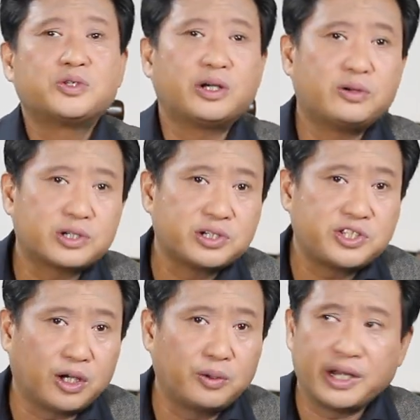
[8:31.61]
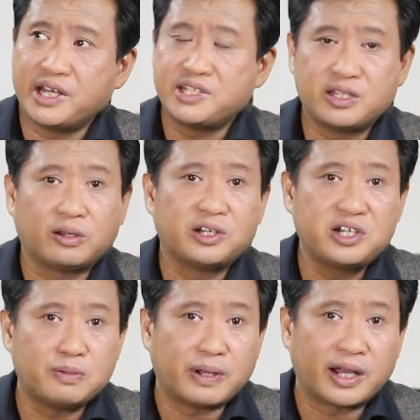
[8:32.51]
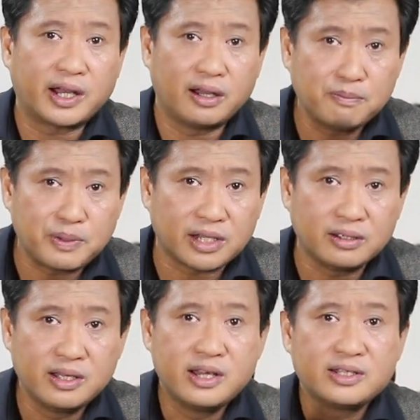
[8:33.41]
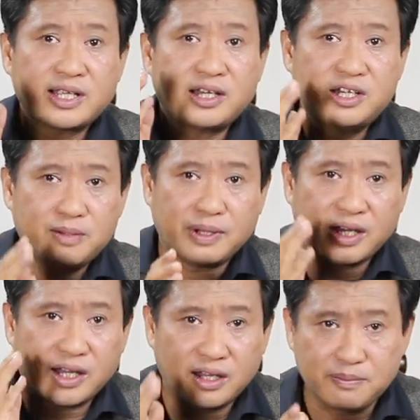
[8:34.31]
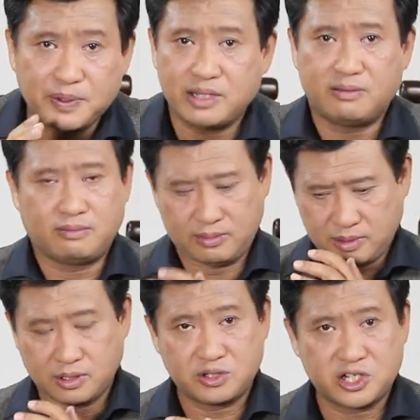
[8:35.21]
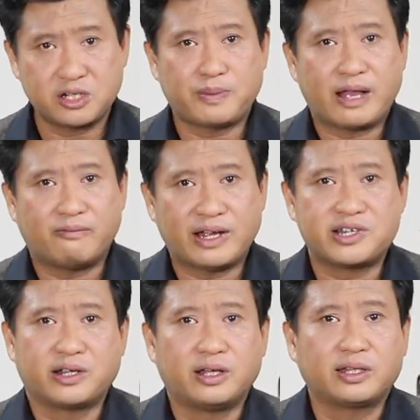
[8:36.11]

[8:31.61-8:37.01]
最后是教会联系到了日本横滨，在日本横滨制版完成